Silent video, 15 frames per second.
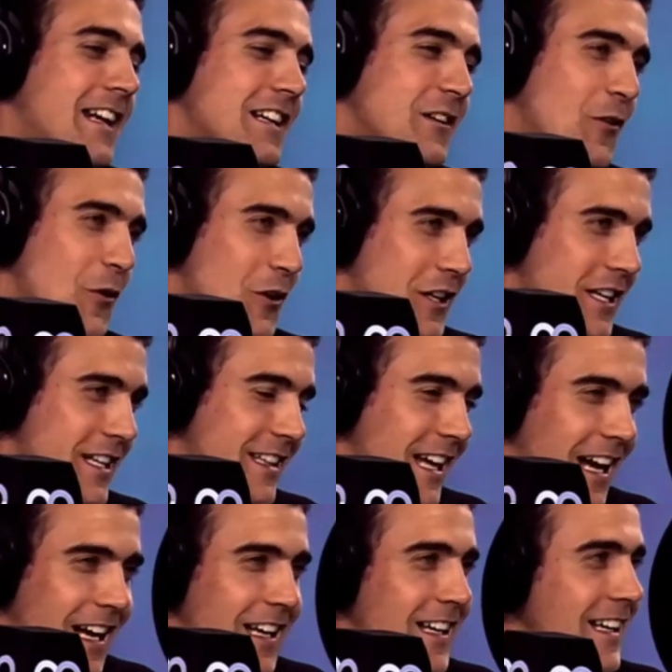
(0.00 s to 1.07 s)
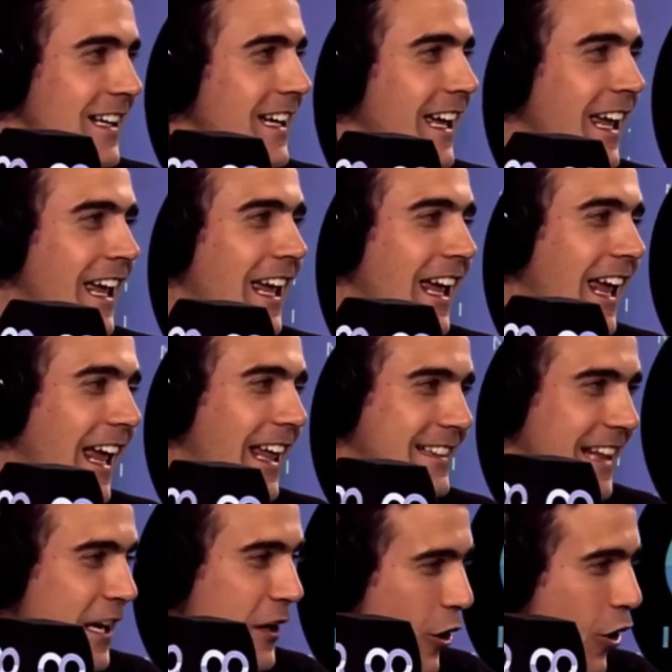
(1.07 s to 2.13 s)
joyita eh,
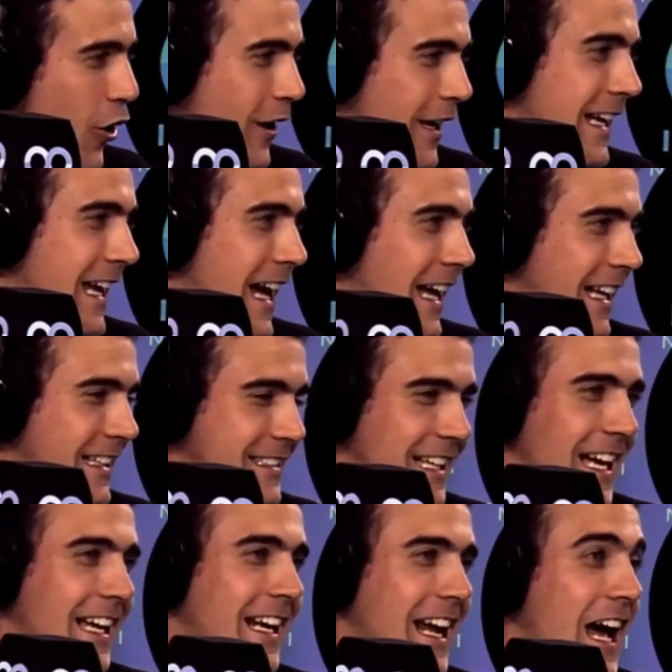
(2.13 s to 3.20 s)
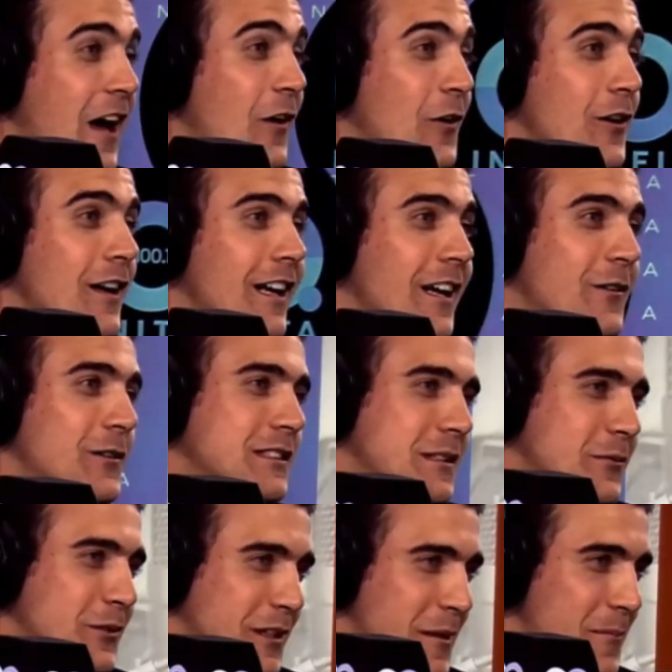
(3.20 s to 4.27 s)
tecnológica que se ha creado en el
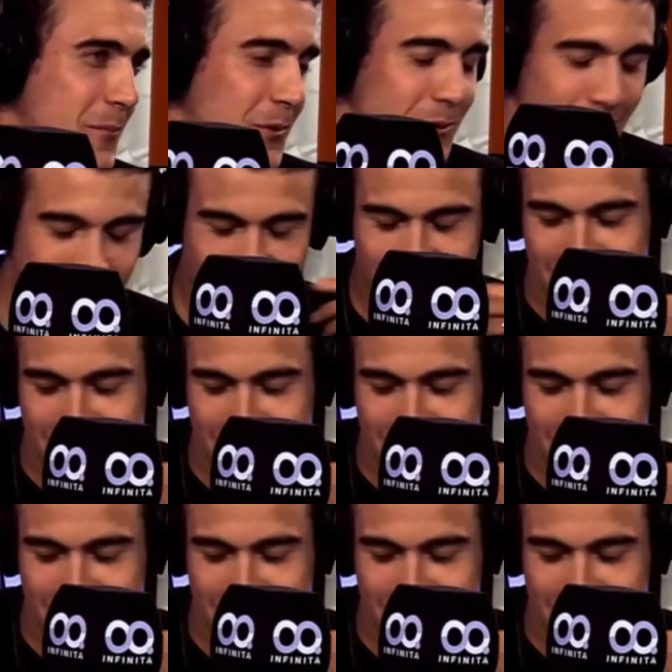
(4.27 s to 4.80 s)
último tiempo en